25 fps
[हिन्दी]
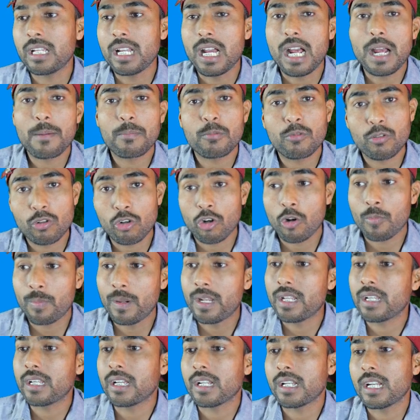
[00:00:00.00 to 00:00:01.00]
पड़ेगा आपको
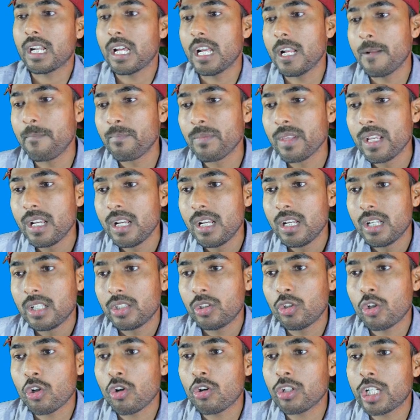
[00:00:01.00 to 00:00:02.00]
ड्रॉप नहीं करना है
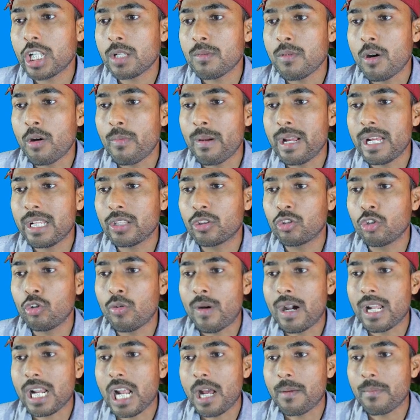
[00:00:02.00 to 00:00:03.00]
दोनों टीमों में
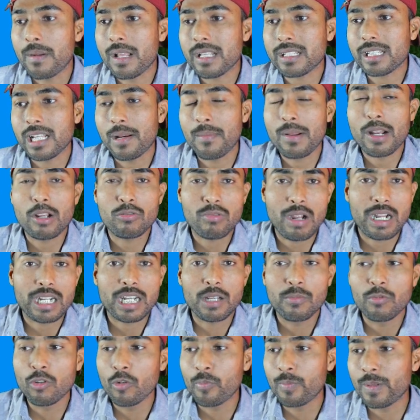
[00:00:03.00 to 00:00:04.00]
दो बार आमना सामना हुआ
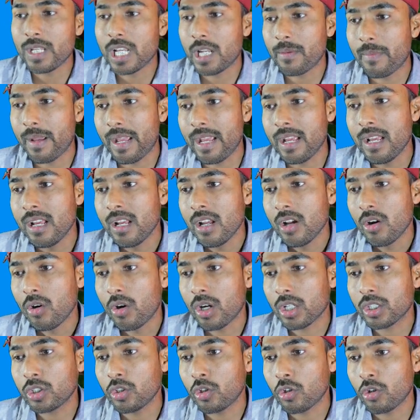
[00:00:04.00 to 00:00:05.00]
है डब्ल्यू में
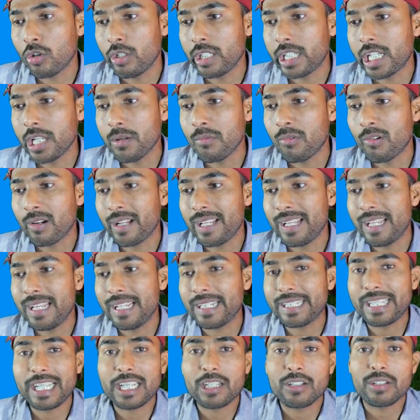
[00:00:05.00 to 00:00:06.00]
और दोनों ही टीमों ने
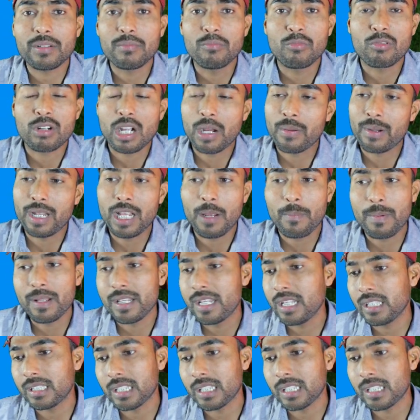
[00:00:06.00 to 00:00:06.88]
एक एक मुकाबला यहाँ पे